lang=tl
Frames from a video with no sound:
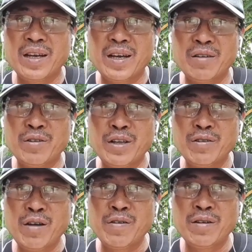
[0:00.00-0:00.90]
Ang una nyo
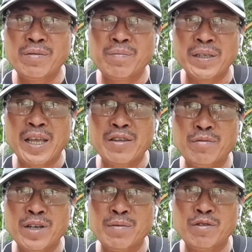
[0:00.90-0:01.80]
gawin, patayin niyo
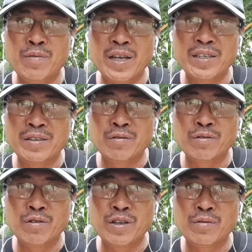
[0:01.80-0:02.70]
muna yung brood match.
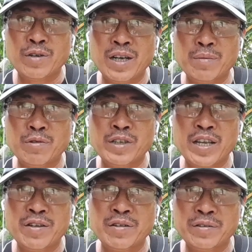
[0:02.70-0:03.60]
Kontrolin niyo muna.
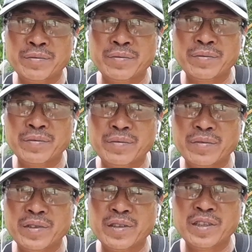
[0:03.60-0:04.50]
Puksain niyo.
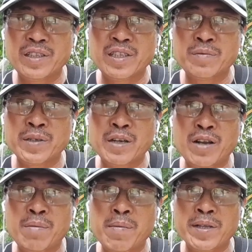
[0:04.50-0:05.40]
Spray kayo
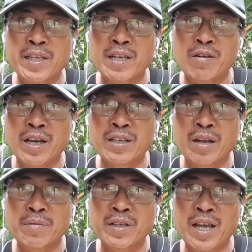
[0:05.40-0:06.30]
ng abamectin nyo. Okay,
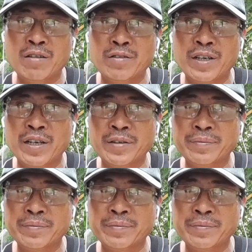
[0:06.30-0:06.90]
alam na sa halotin.